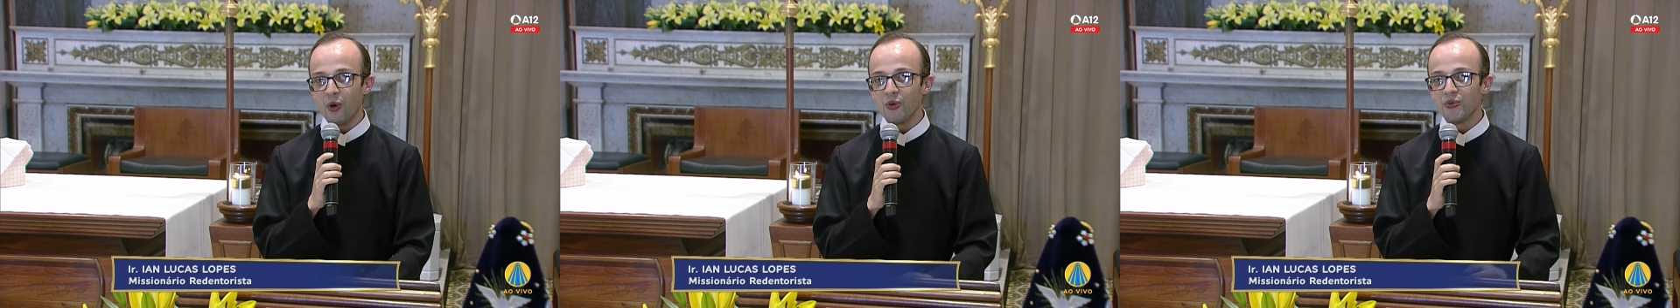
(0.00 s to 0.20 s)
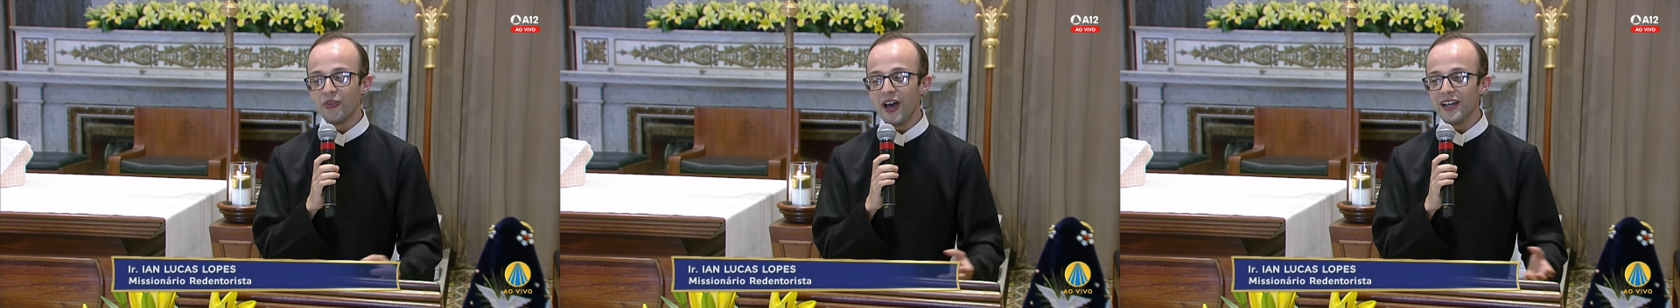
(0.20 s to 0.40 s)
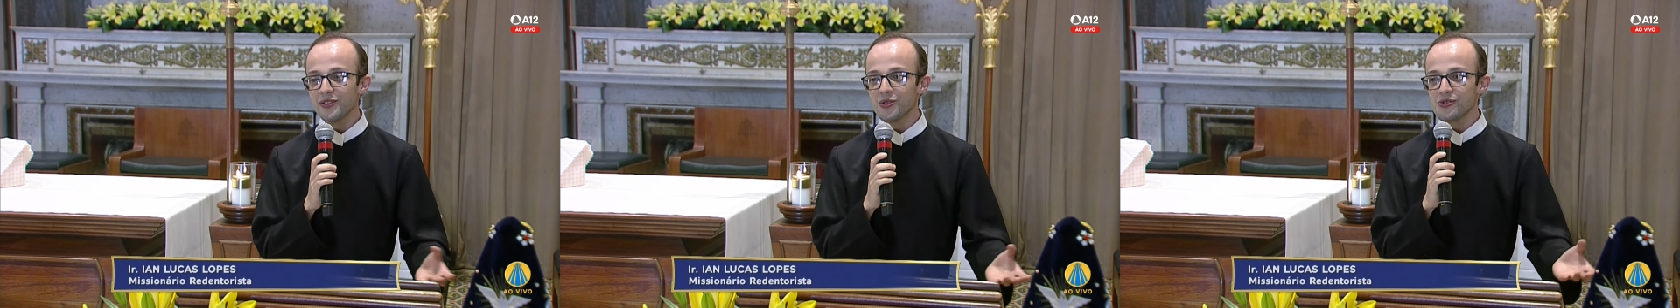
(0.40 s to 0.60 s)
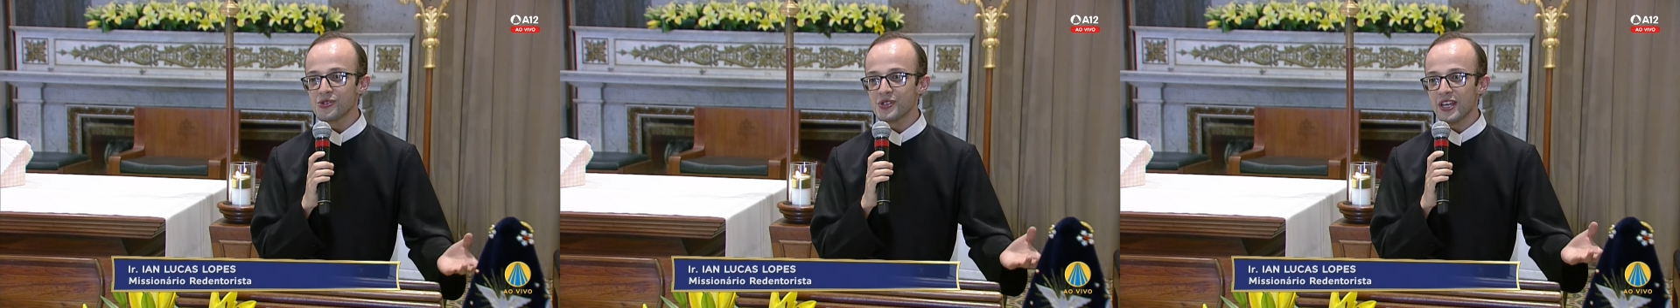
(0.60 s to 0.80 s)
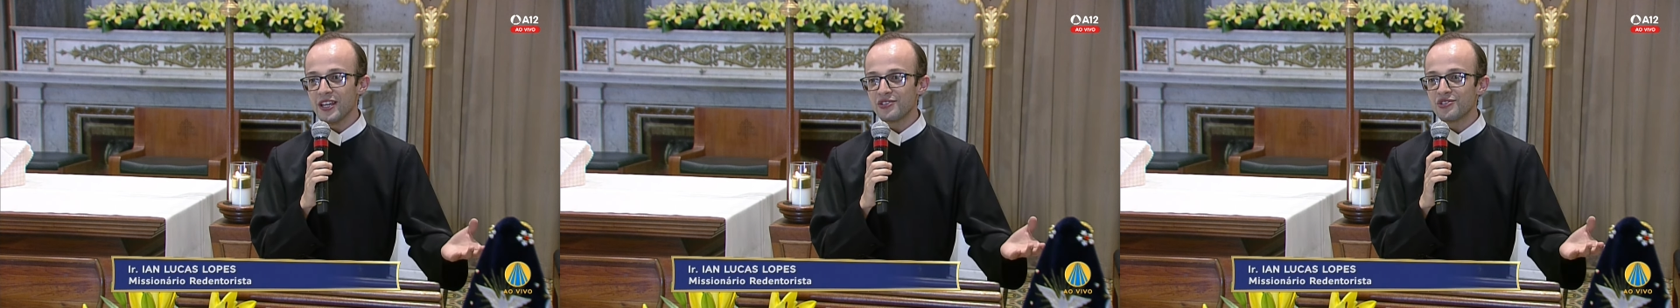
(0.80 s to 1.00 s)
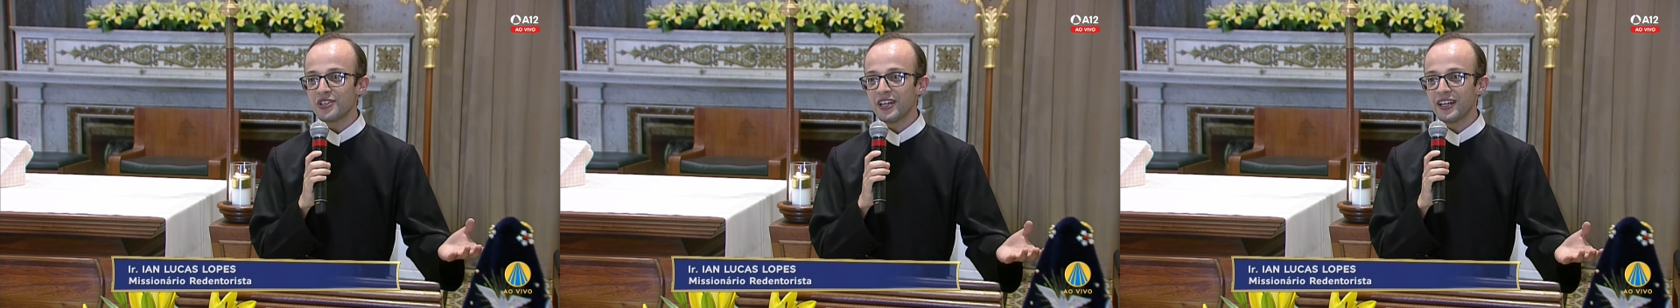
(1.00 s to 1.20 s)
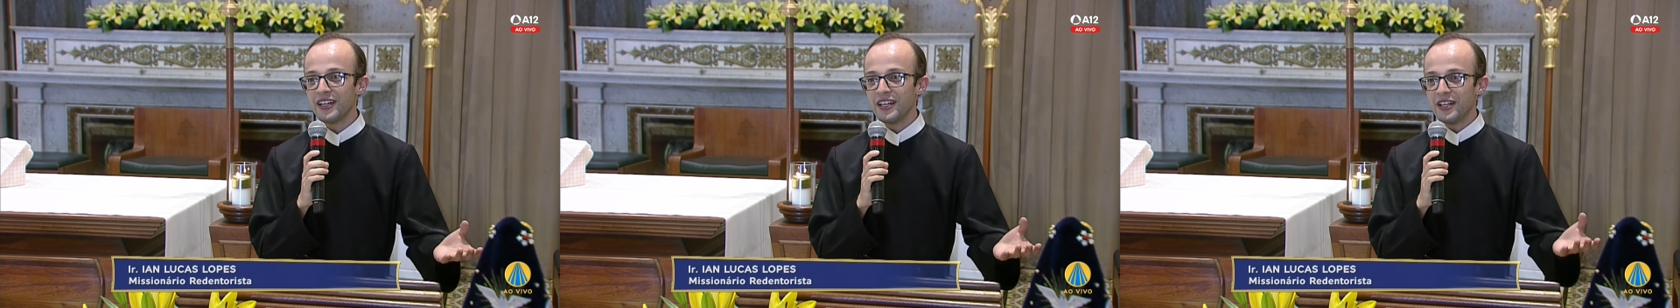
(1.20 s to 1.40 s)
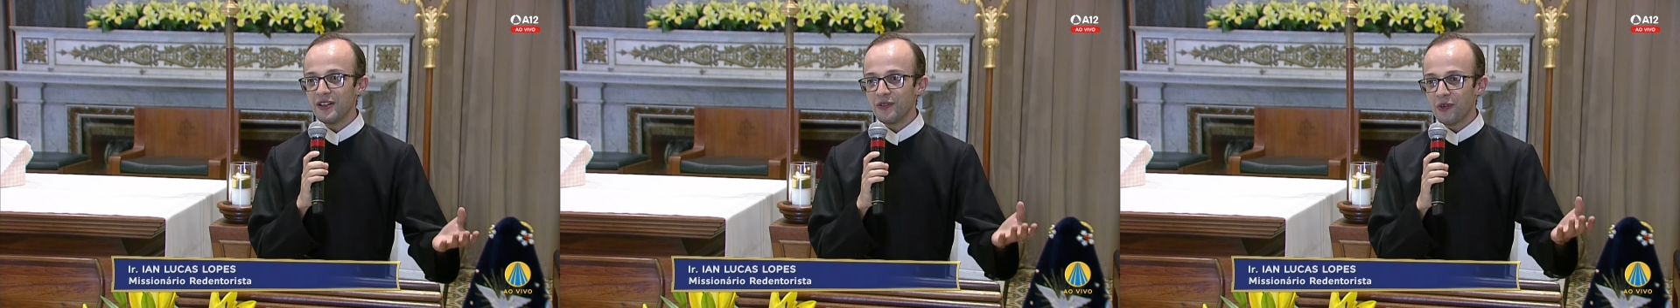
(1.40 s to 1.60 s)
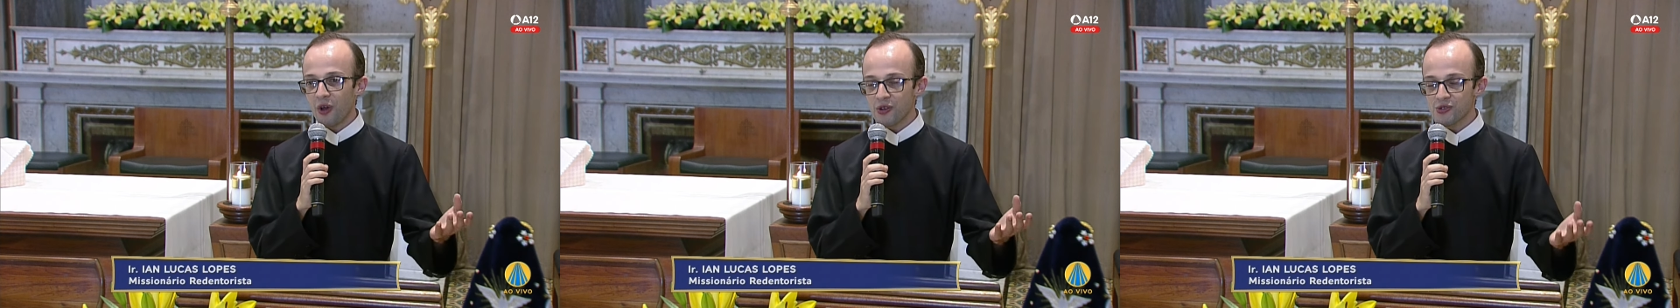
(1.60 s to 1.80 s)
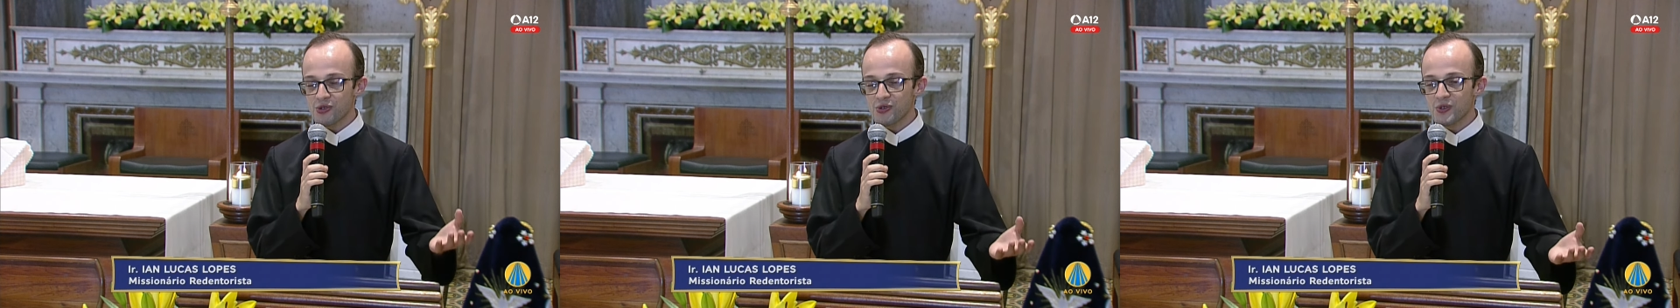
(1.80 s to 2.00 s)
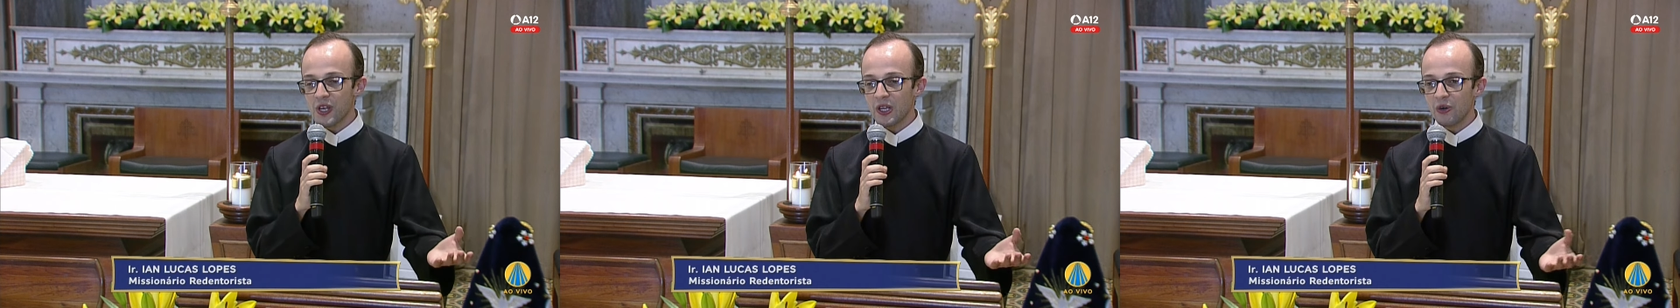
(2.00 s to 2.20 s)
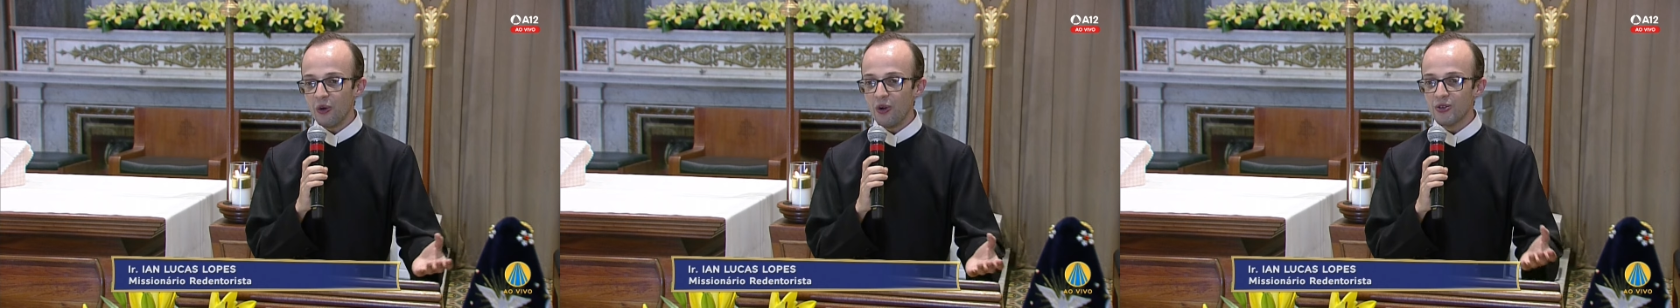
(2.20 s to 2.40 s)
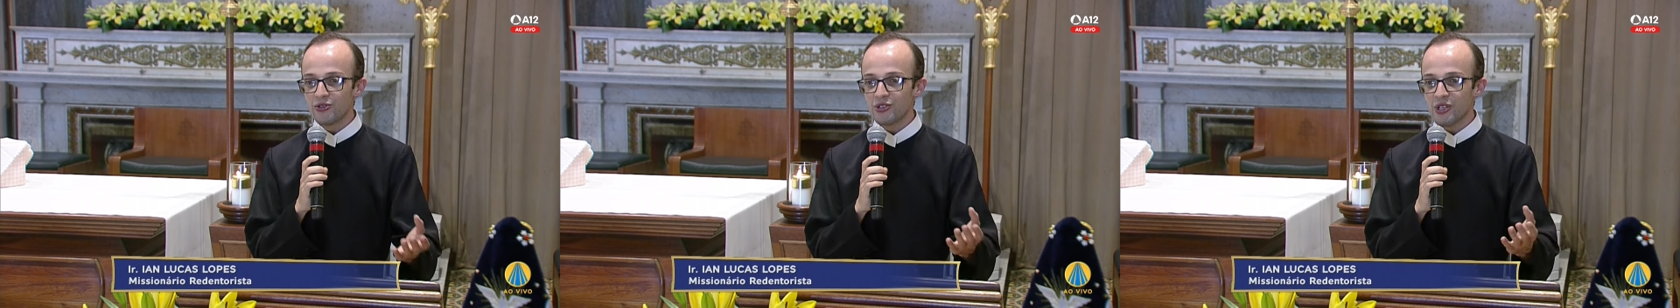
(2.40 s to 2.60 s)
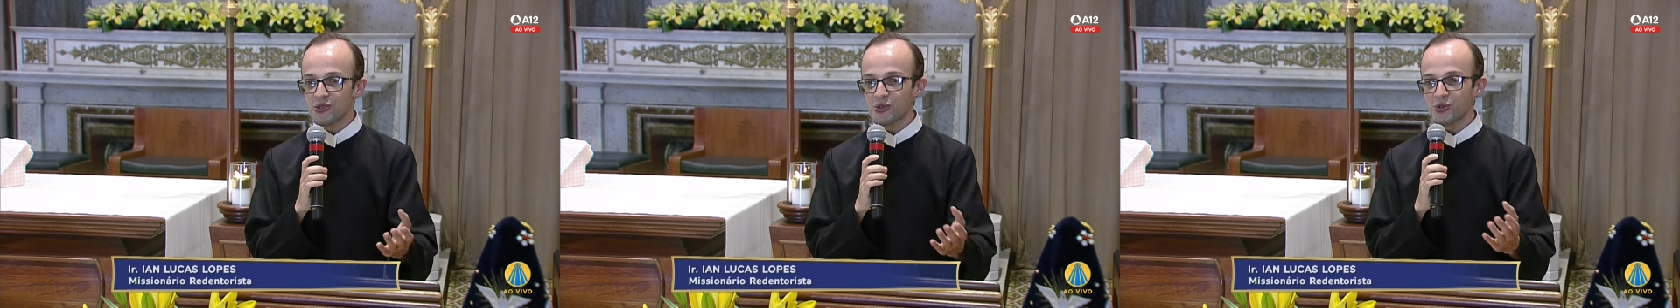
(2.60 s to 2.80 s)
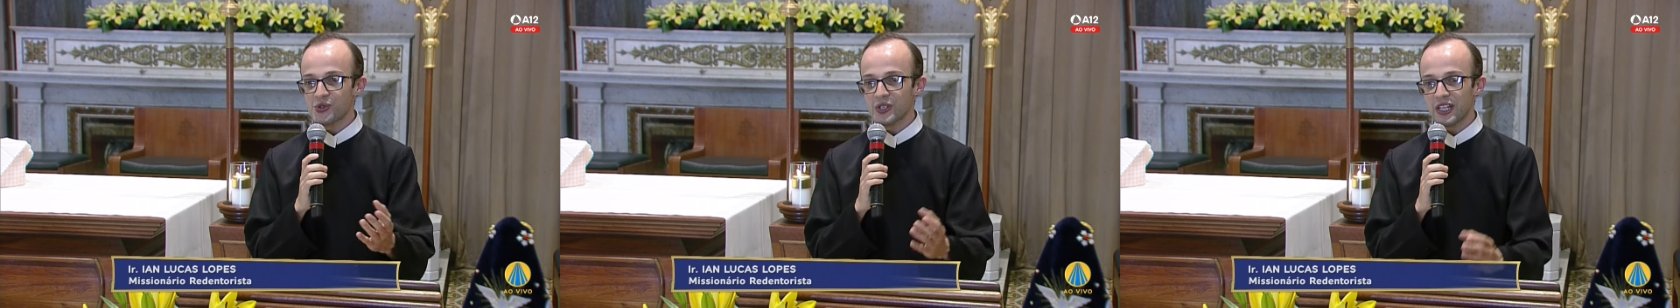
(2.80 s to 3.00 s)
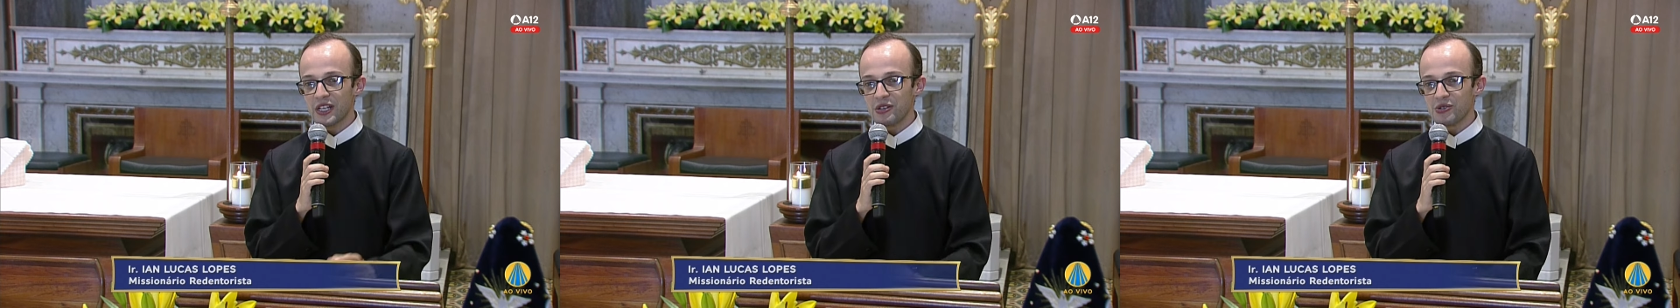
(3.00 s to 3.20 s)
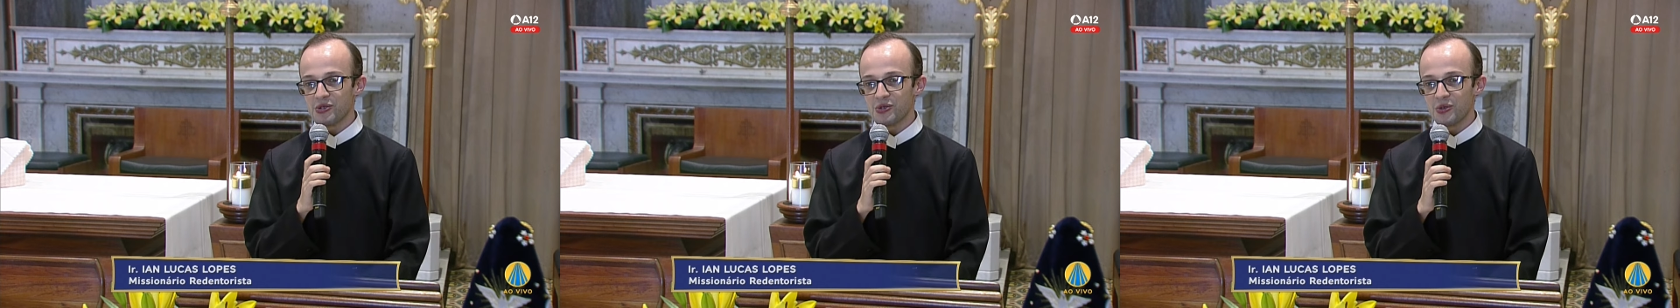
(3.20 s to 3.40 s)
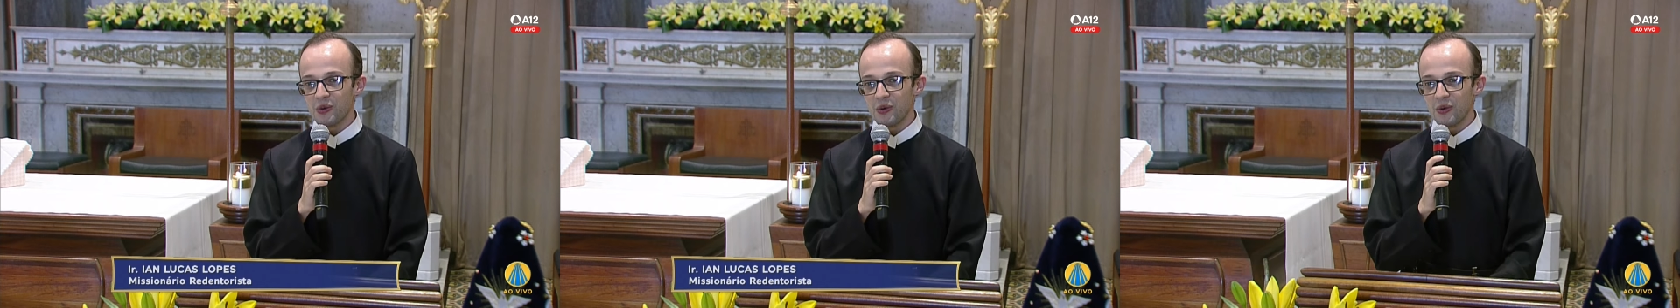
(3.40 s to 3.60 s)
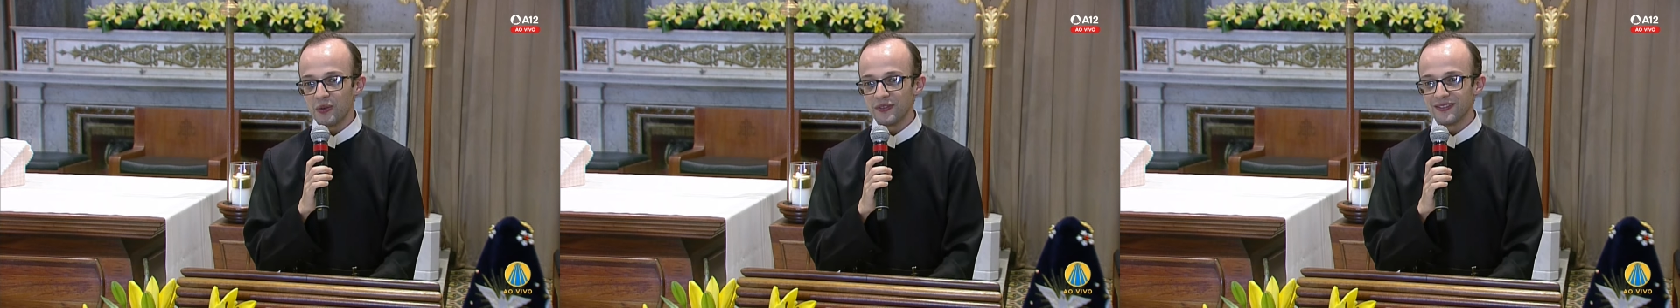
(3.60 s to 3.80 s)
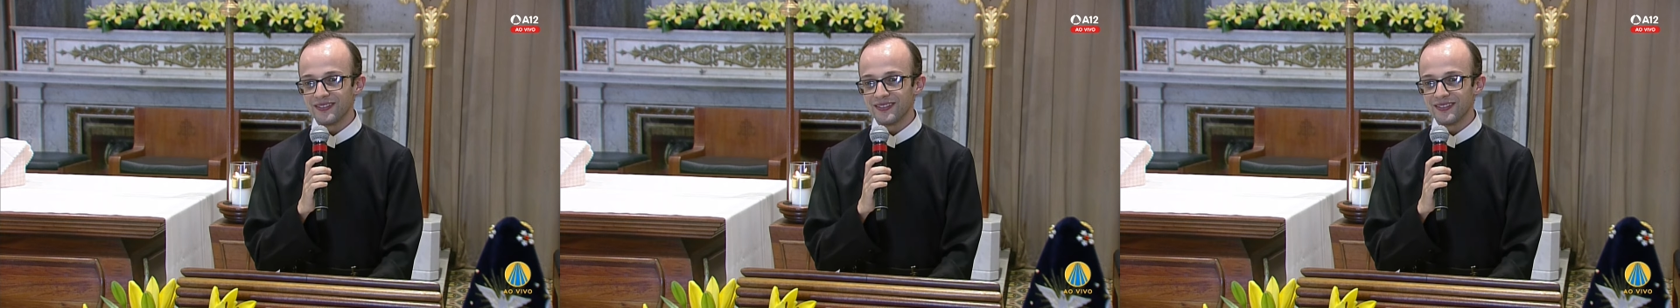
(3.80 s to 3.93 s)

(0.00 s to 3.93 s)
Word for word: Louvado seja nosso Senhor Jesus Cristo.